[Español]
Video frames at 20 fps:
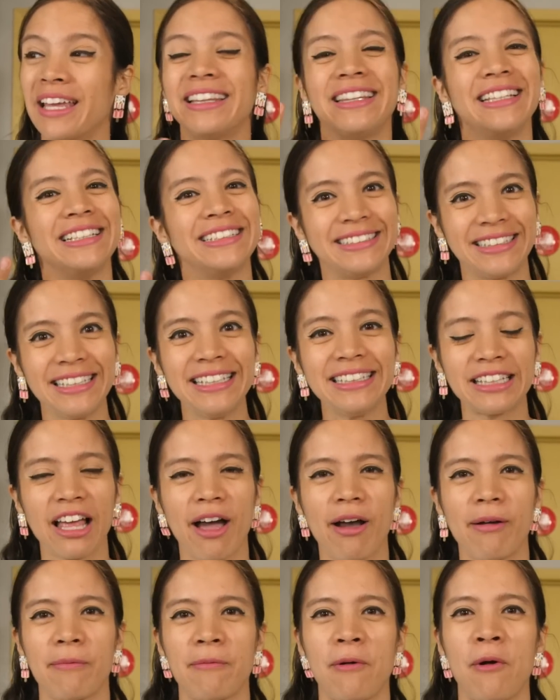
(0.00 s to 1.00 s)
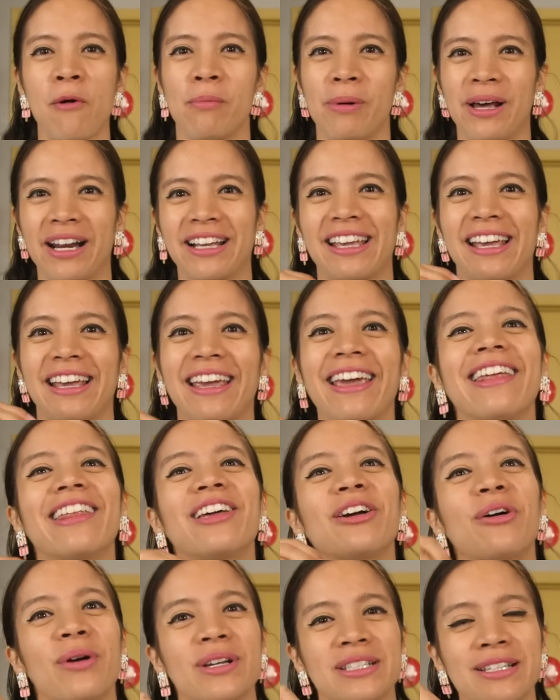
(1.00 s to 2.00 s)
distinta como para que
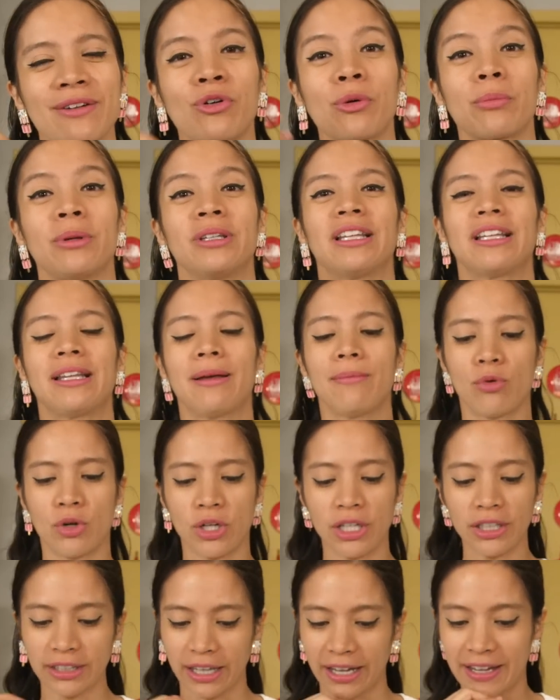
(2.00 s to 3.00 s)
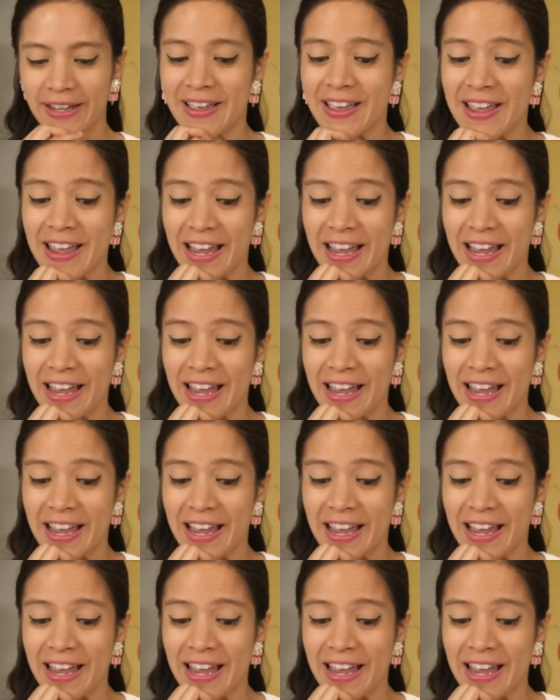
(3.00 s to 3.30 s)
queden con esa formita tan bonita.